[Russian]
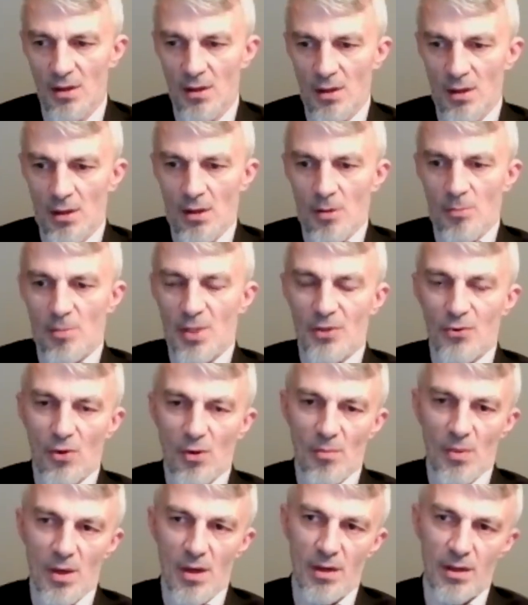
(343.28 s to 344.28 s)
Потом,
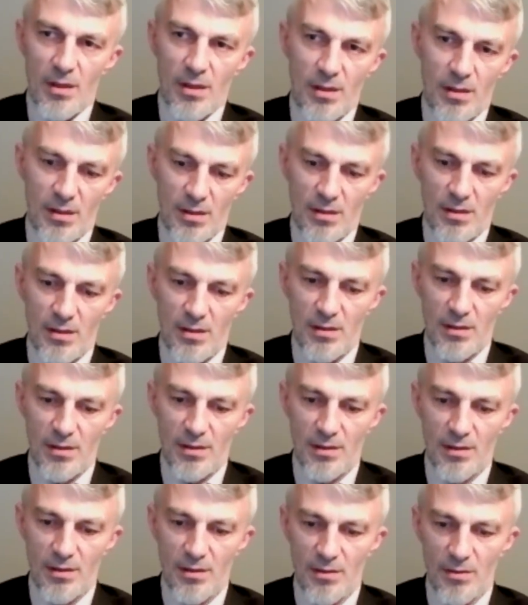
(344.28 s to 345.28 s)
а,
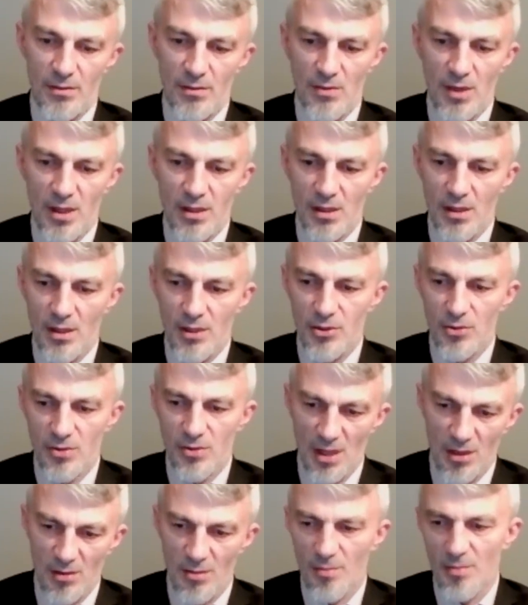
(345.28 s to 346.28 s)
ну, я не хочу
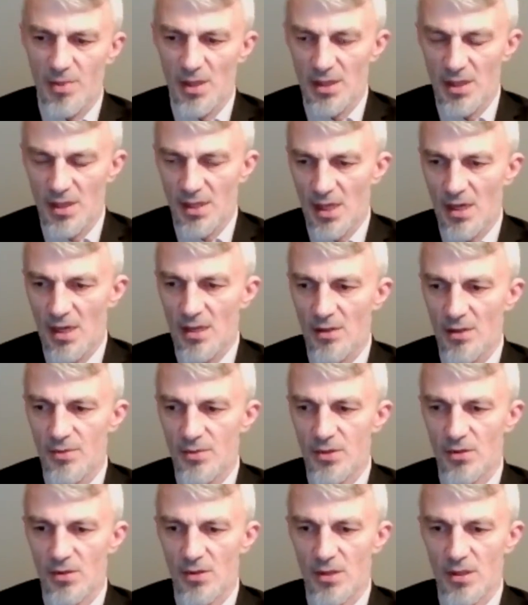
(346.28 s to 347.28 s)
так подетально
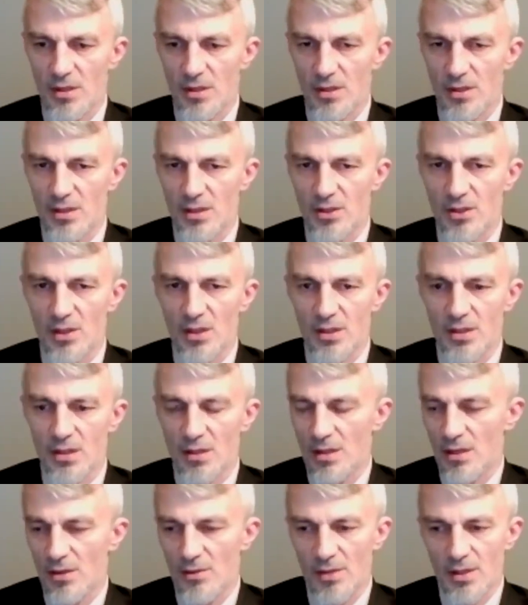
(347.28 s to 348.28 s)
все это сейчас
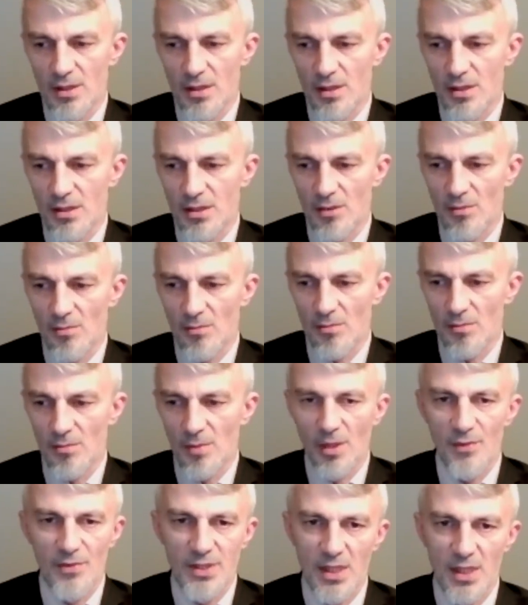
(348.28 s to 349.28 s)
говорить,
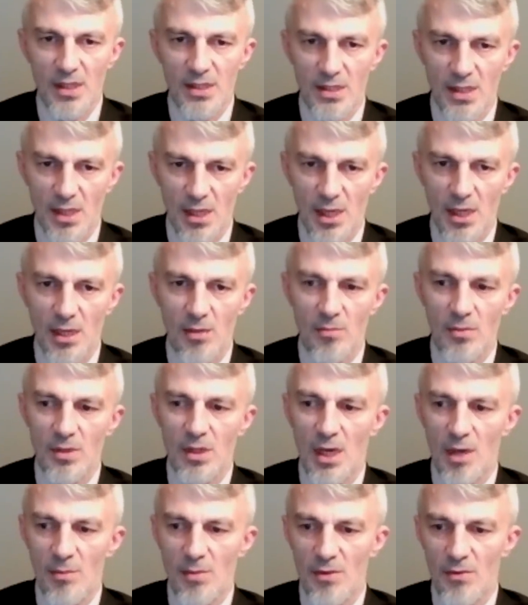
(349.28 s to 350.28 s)
мы все знаем, а
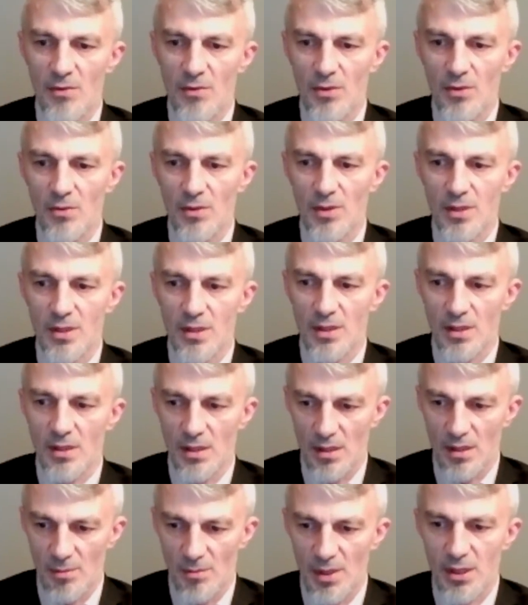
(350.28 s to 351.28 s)
я имею в виду,
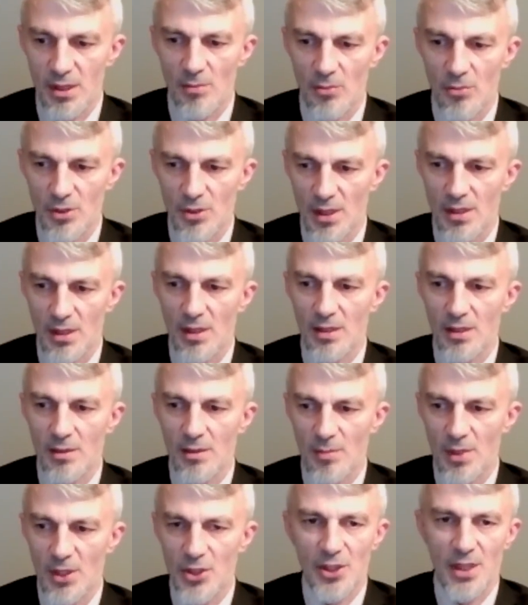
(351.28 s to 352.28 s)
это, об этом уже
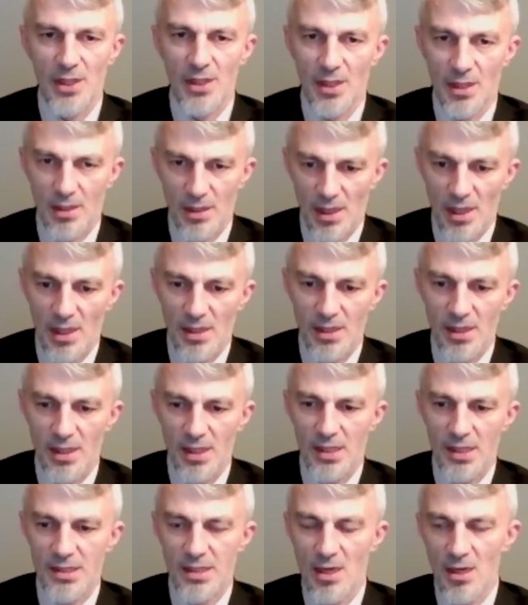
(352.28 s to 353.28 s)
большие доклады
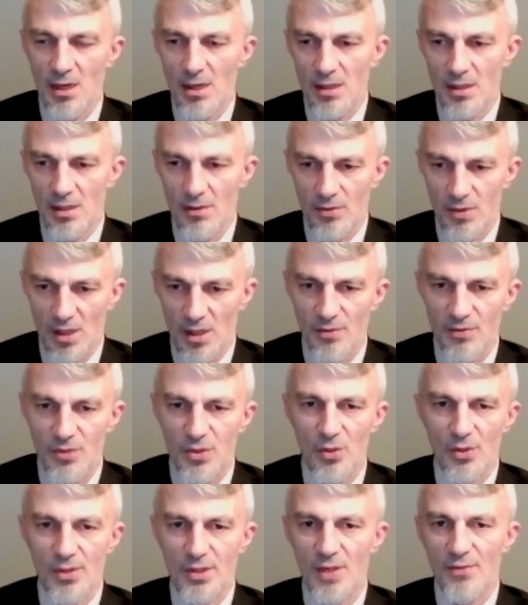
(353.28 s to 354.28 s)
есть, это
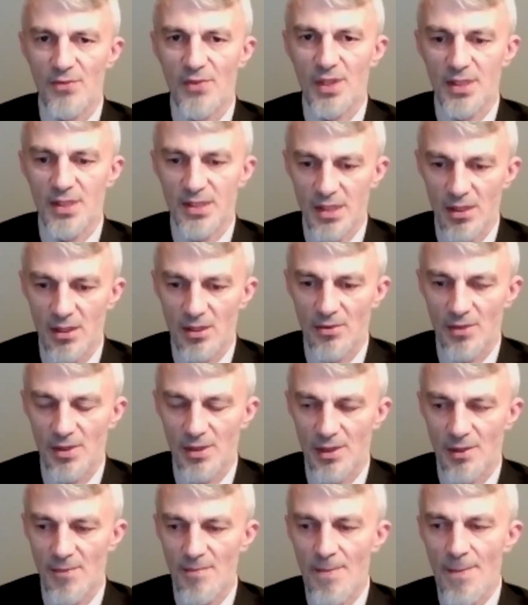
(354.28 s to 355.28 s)
все
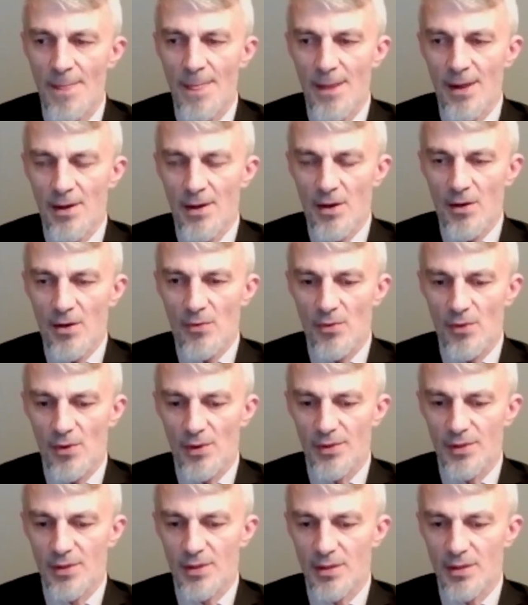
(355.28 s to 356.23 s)
зафиксировано. Вот.